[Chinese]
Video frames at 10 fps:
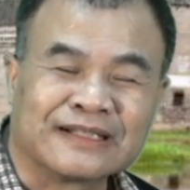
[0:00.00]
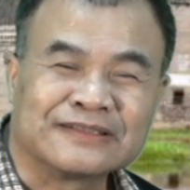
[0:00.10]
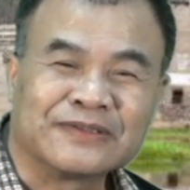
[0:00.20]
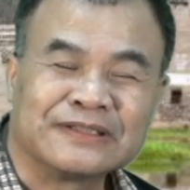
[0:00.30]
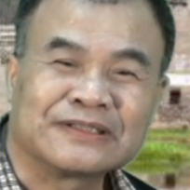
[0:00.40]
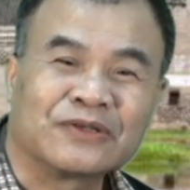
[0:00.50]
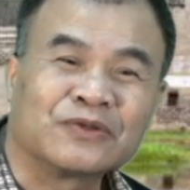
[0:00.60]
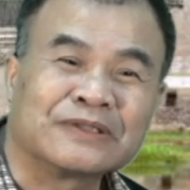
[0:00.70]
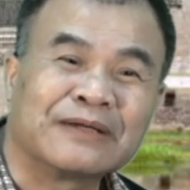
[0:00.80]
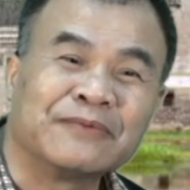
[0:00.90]
但是照
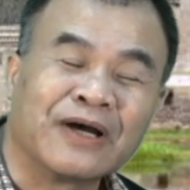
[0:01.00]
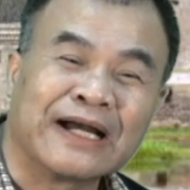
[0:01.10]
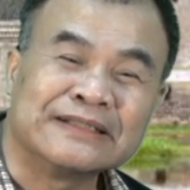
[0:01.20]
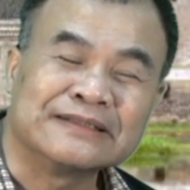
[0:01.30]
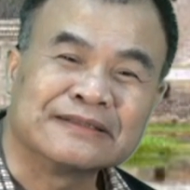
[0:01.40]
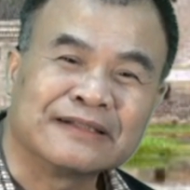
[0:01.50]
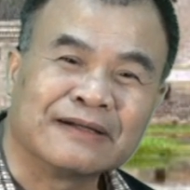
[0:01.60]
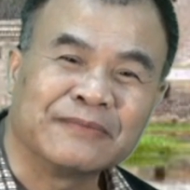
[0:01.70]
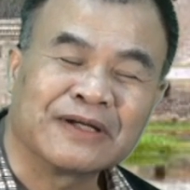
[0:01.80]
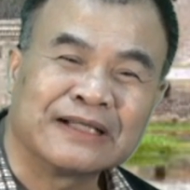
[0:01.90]
顾他没有孩子
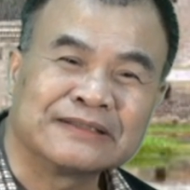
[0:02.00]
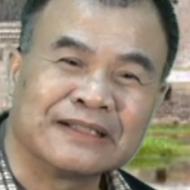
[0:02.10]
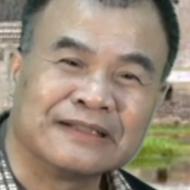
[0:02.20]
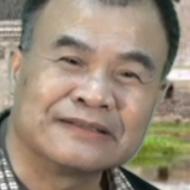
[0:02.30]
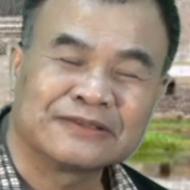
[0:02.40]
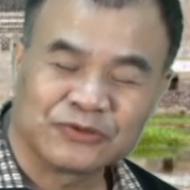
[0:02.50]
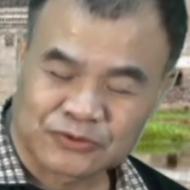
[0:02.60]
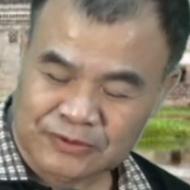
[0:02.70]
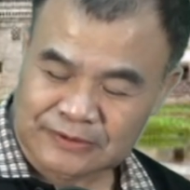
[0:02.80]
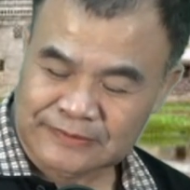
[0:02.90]
啊，没有孩子的原因是据
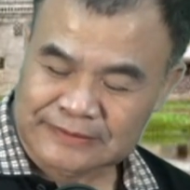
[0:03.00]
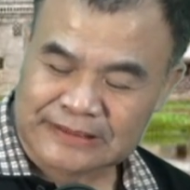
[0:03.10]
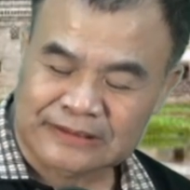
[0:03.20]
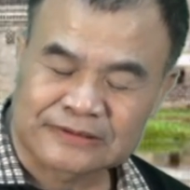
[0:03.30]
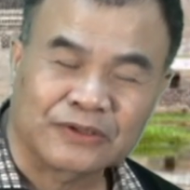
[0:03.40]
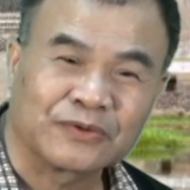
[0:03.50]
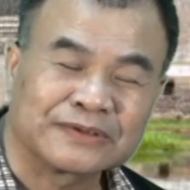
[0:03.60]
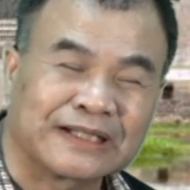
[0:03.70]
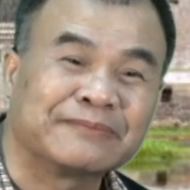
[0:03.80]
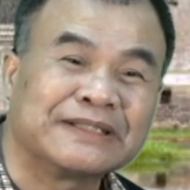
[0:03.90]
说因为在照顾
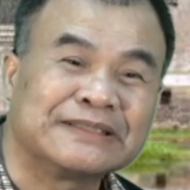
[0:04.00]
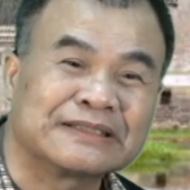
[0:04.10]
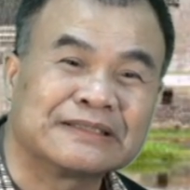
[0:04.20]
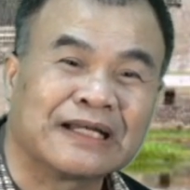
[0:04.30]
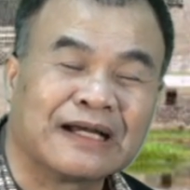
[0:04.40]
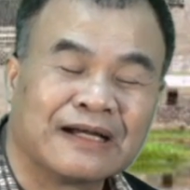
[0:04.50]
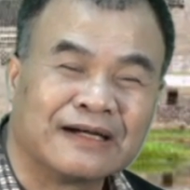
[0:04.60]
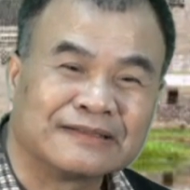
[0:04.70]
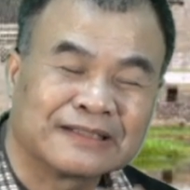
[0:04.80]
常常被惊吓啊，